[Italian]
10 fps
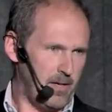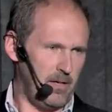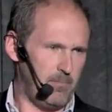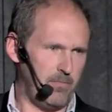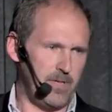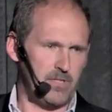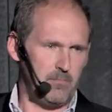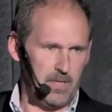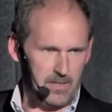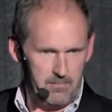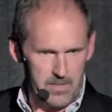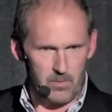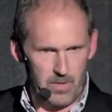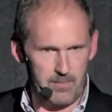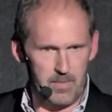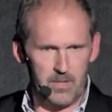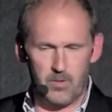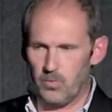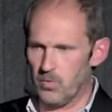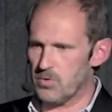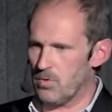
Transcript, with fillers: che è più facilmente misurabile con uno